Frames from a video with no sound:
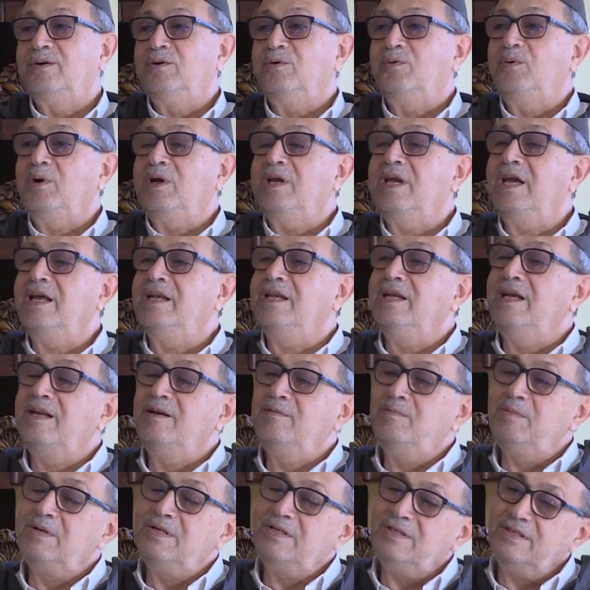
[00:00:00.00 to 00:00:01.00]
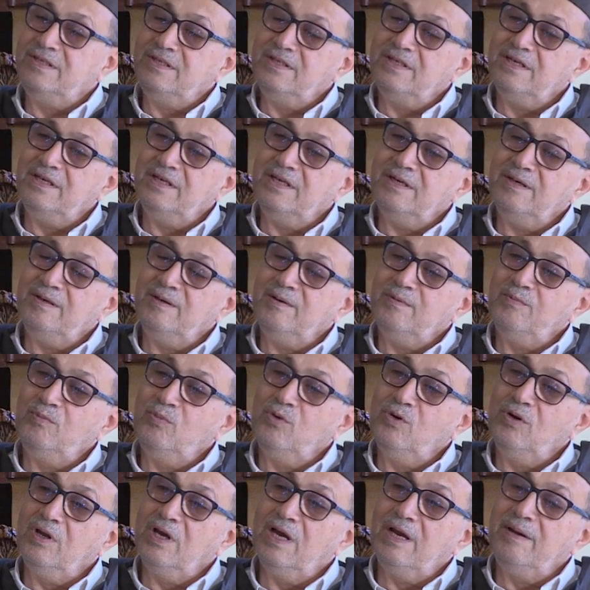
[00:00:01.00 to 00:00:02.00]
وكان يلبس آه،
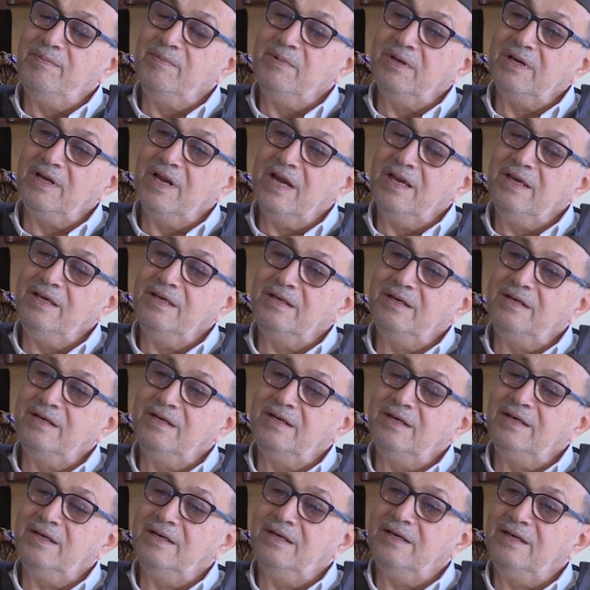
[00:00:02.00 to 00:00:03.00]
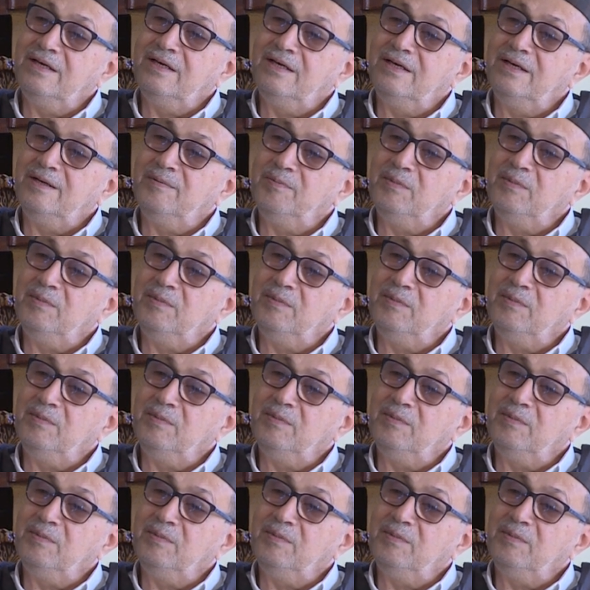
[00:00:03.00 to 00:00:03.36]
بلغه من غير آه،